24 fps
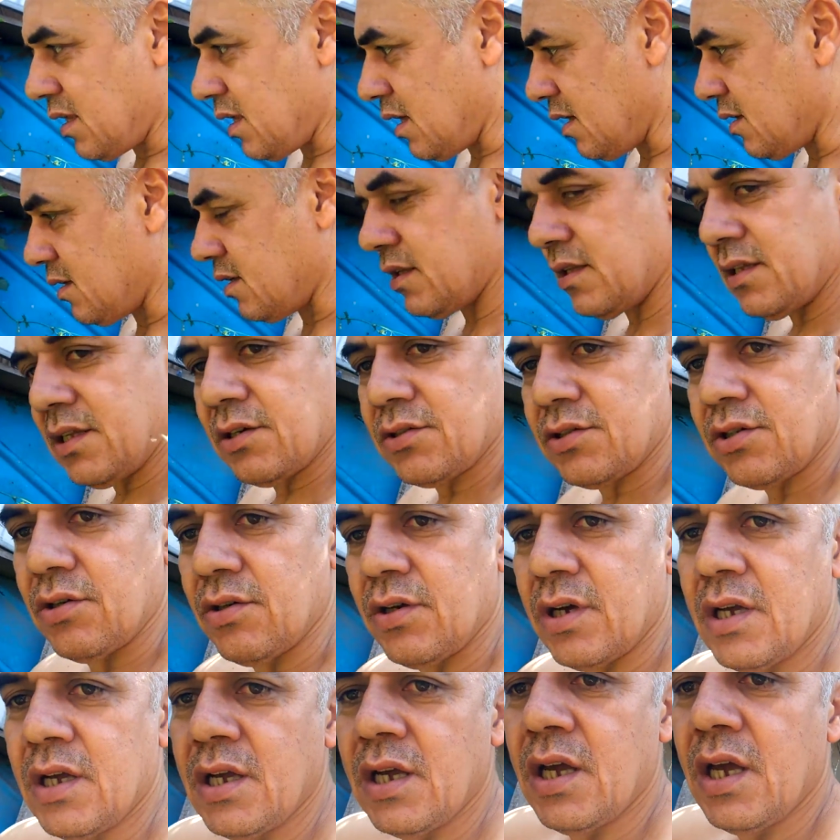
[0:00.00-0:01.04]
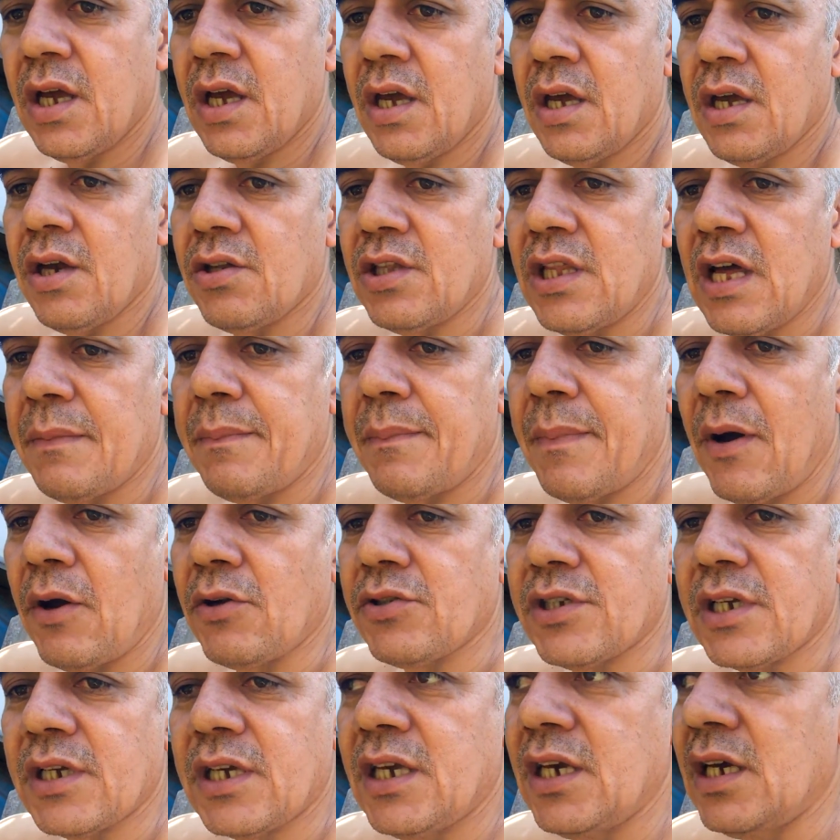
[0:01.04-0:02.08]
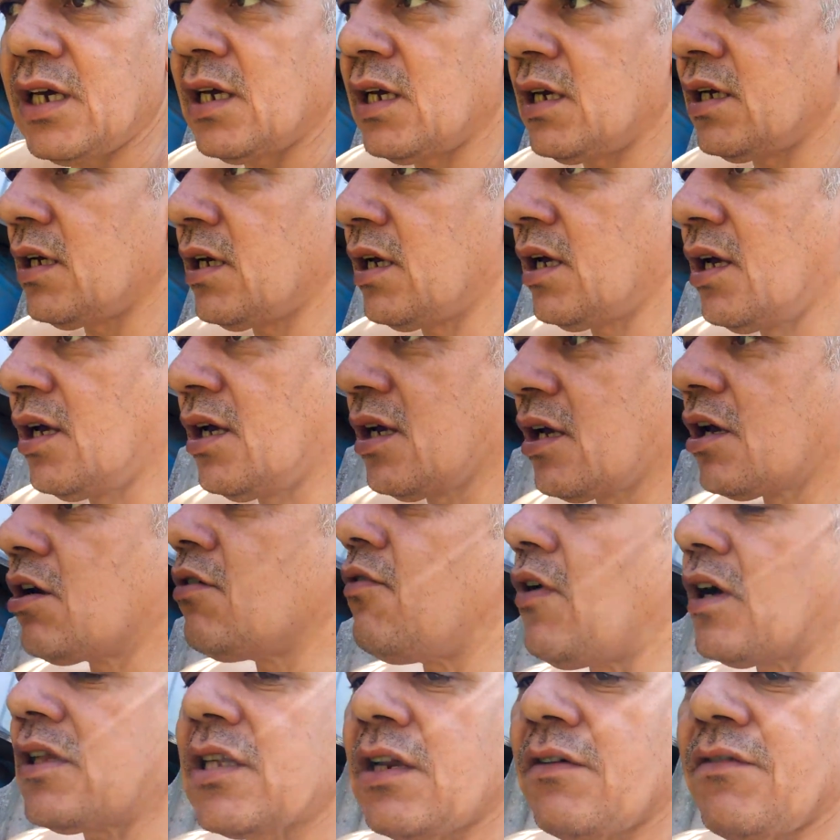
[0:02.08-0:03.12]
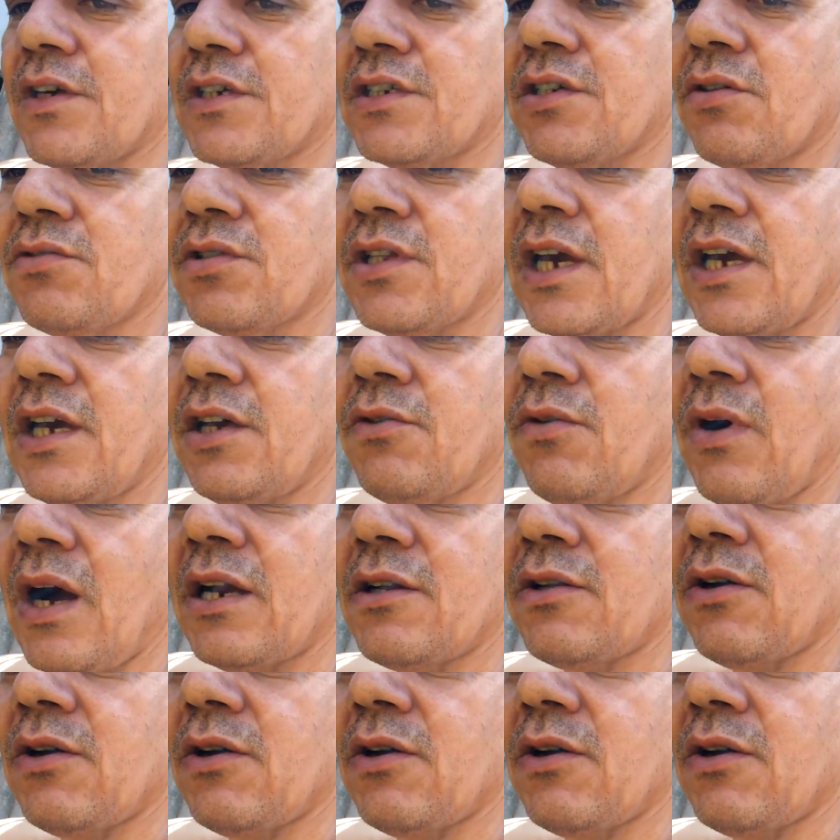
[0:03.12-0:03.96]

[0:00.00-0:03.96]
Né? Deixa eu eu dar pausa aqui, que eu vou atravessar um terreno